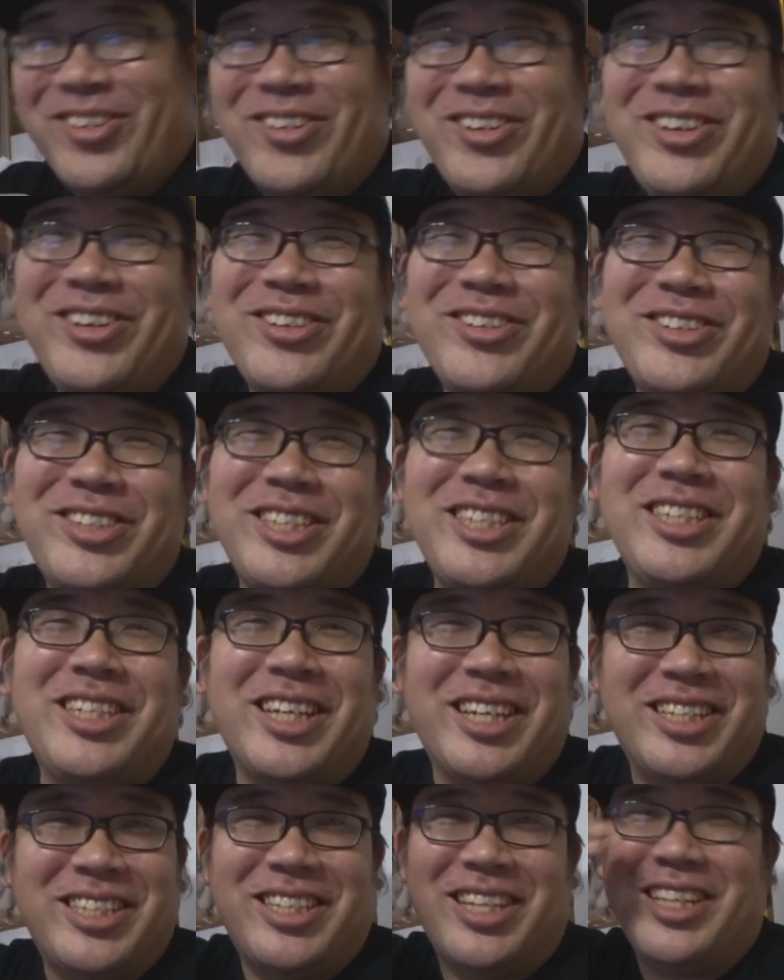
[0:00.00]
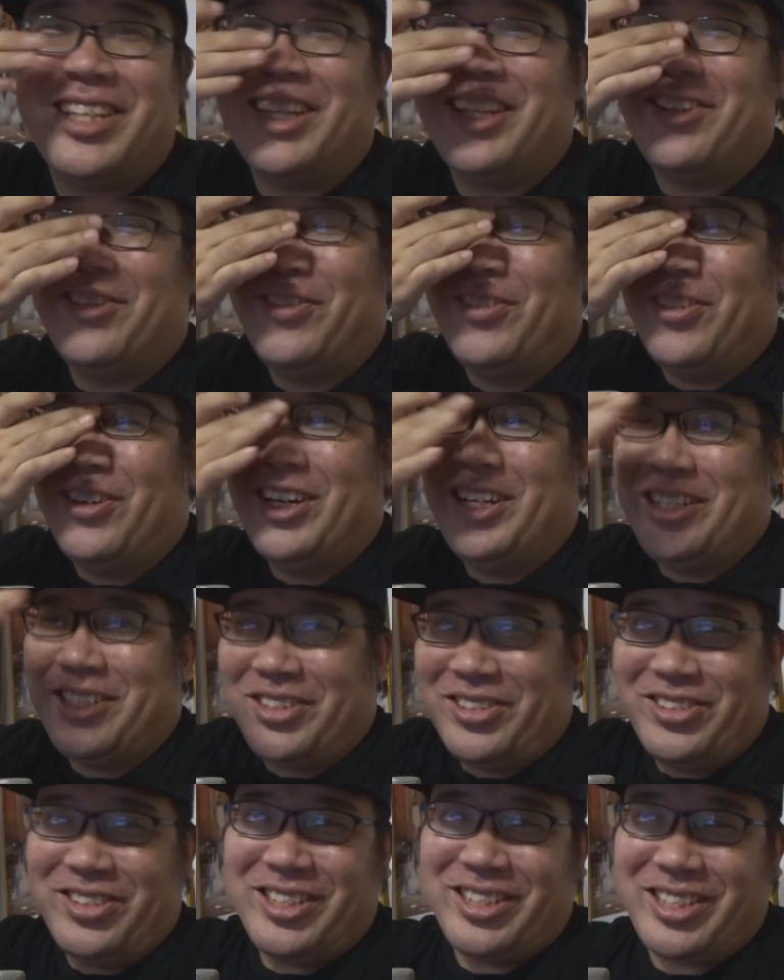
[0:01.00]
どういう神経してんだと思われ
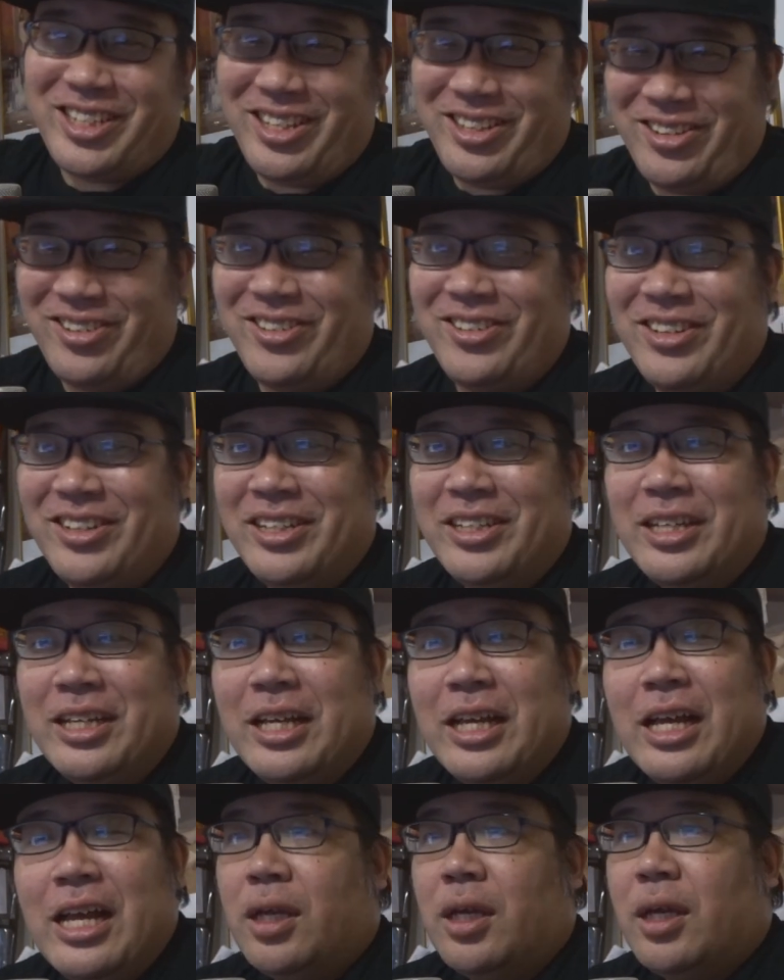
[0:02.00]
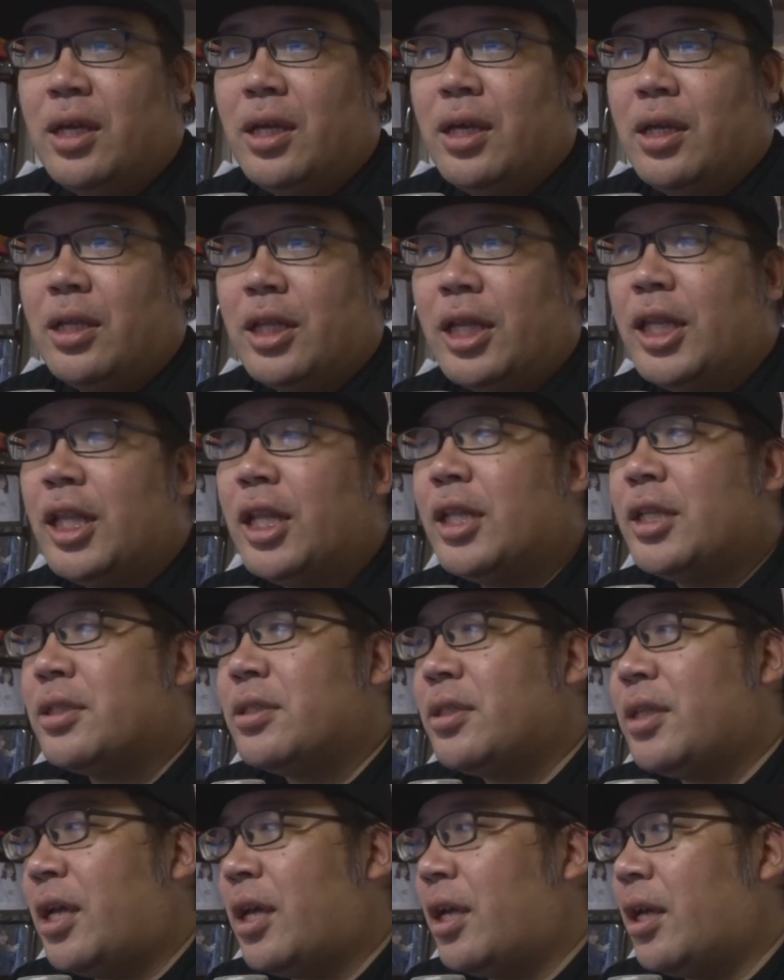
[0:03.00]
そうですけどただで
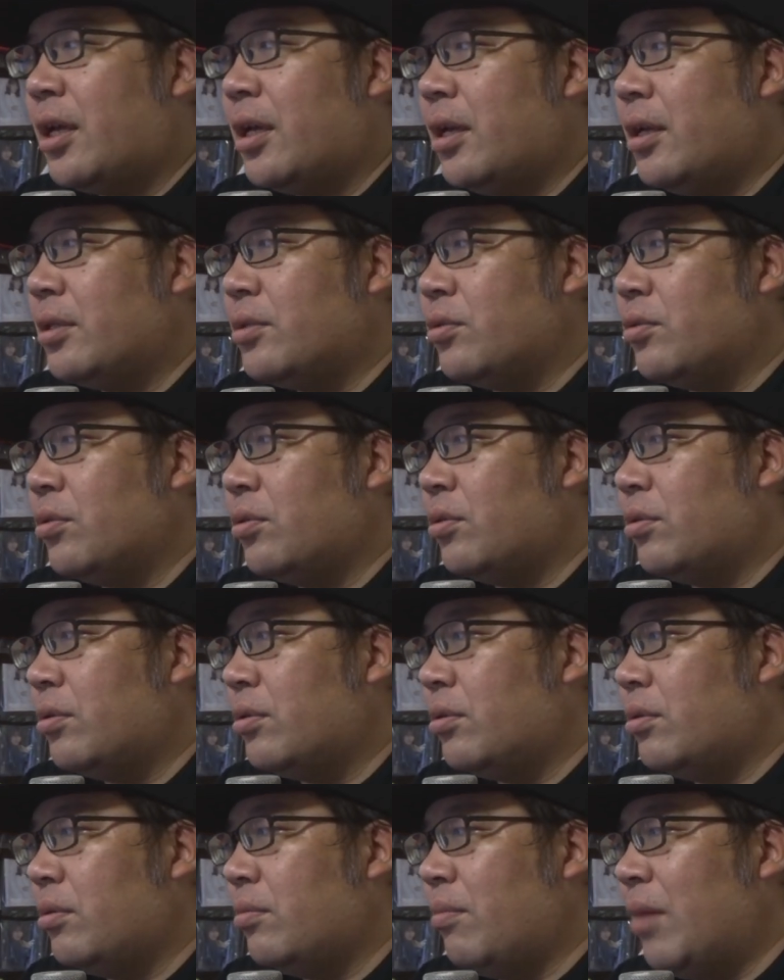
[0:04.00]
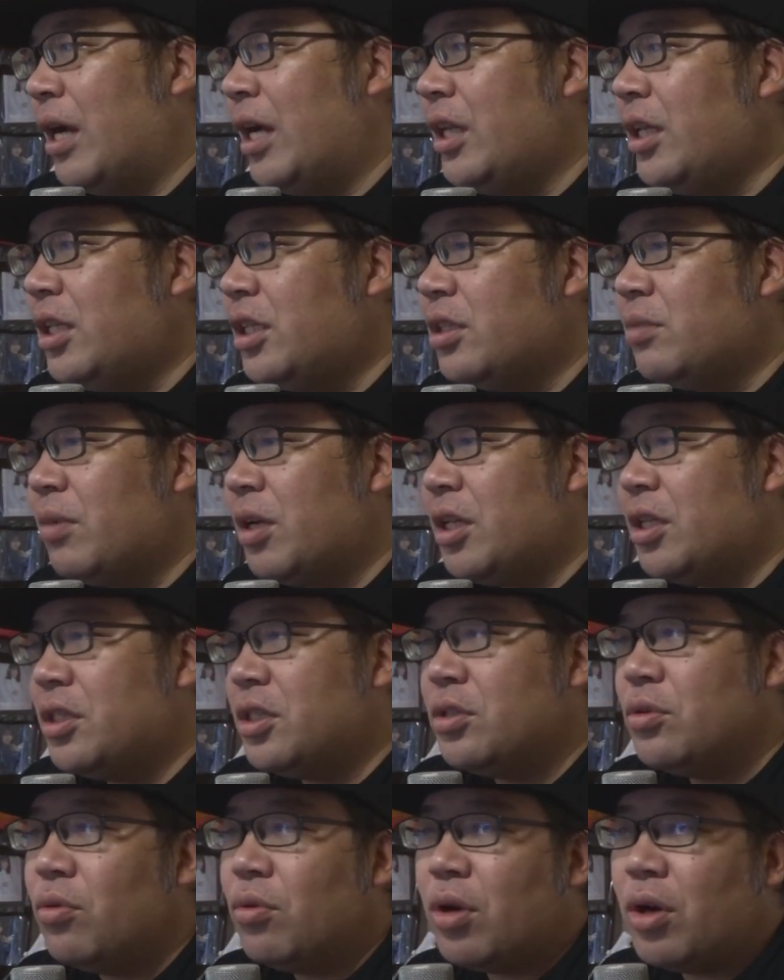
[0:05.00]
すね、その、毎日毎
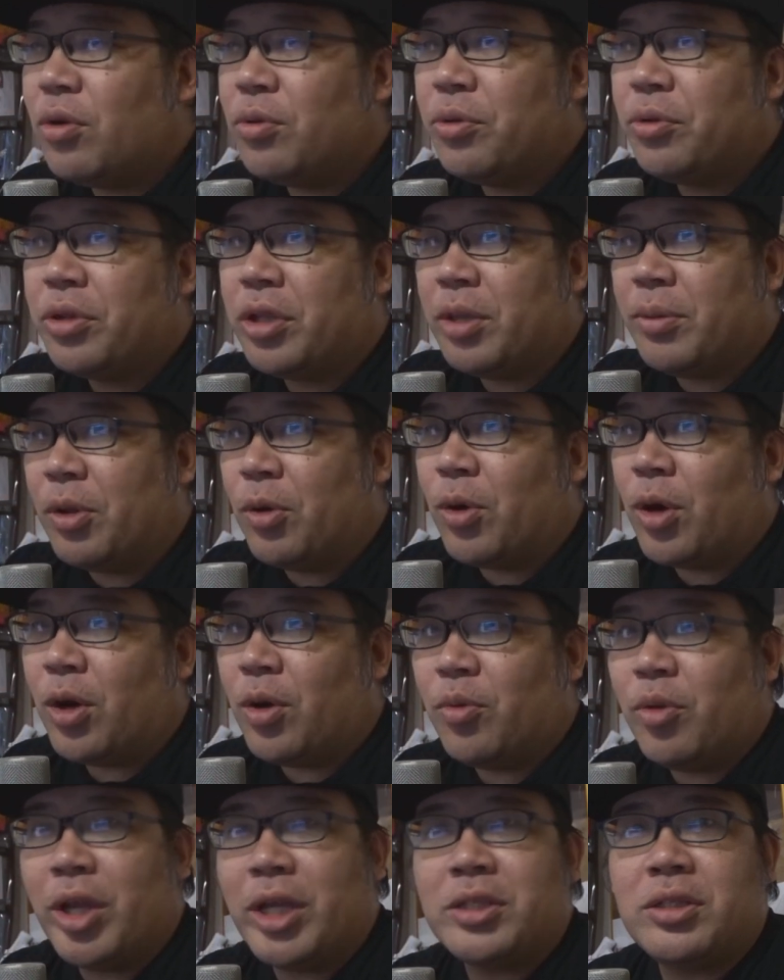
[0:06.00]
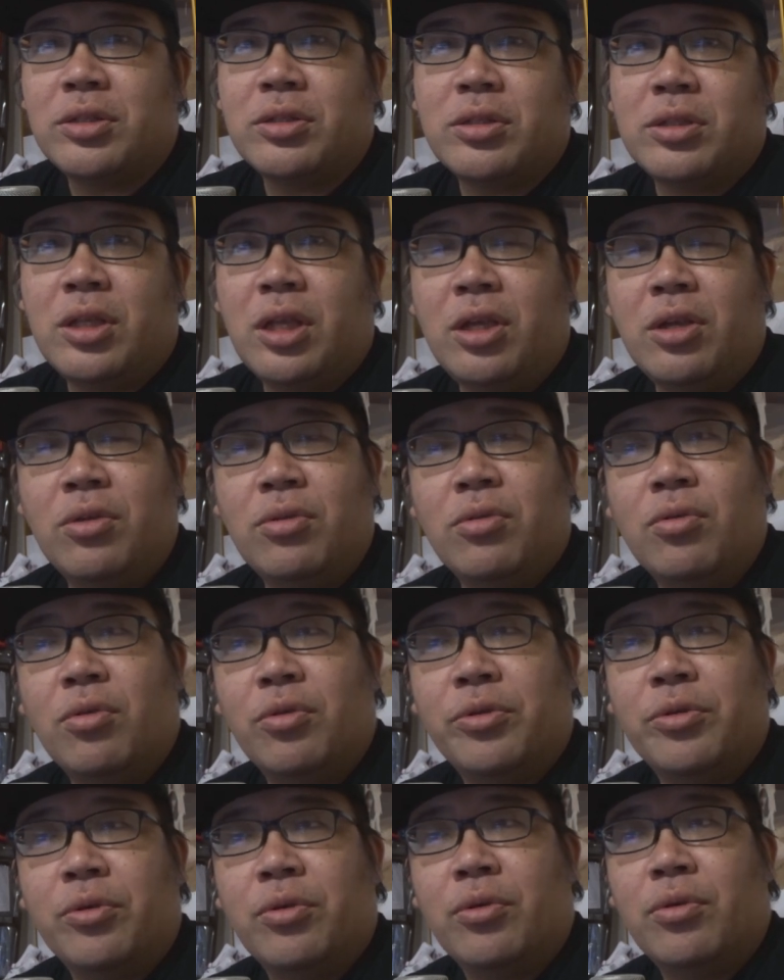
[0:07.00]
日動画を撮って動画を出すっていう
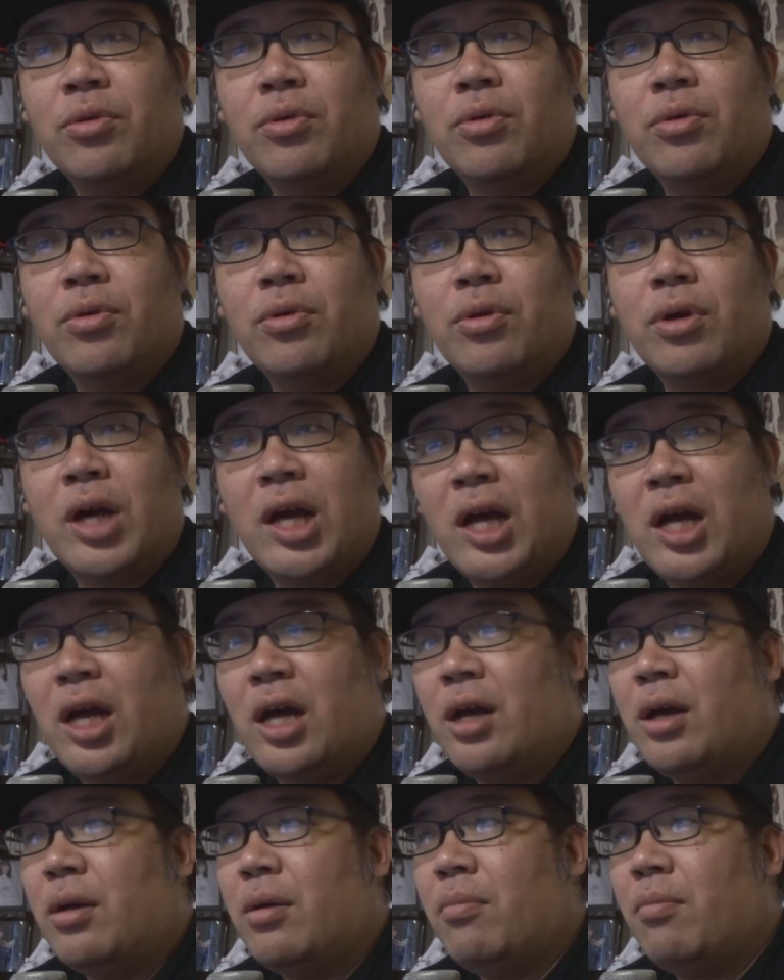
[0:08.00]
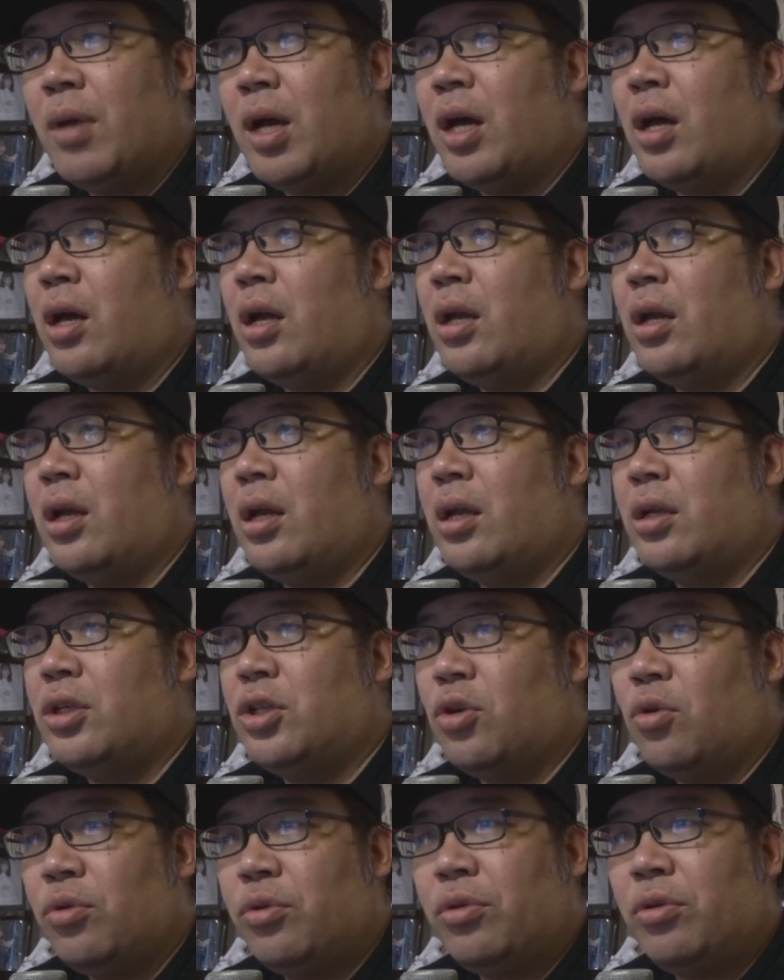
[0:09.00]
ことが、まあ、
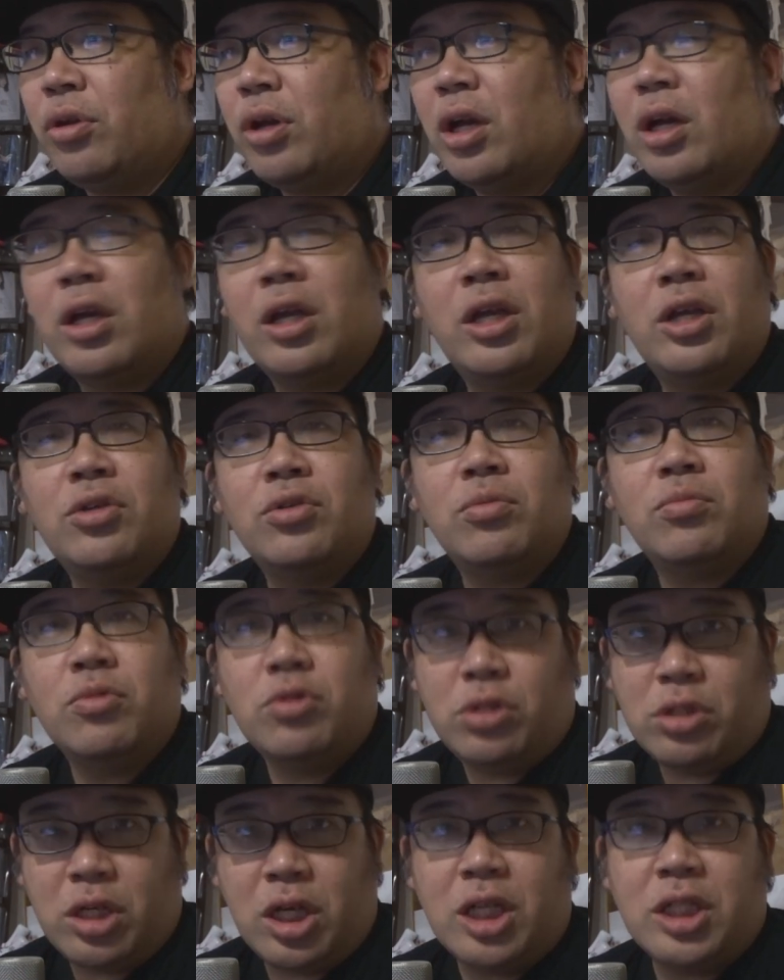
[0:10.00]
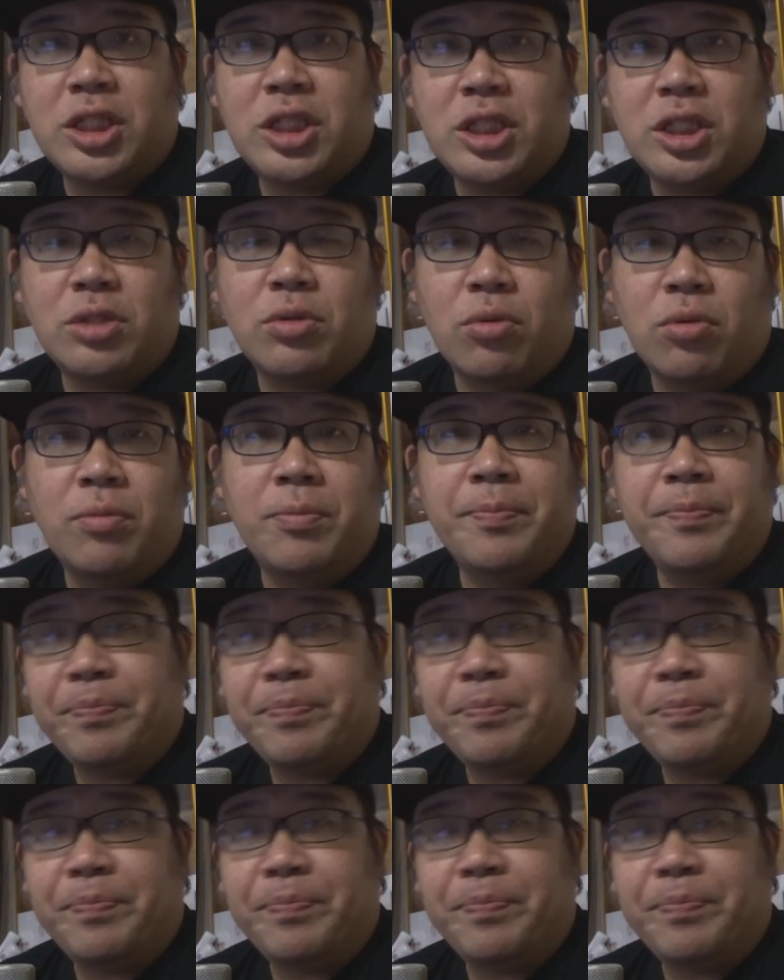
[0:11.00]
仕事の関係上難しいと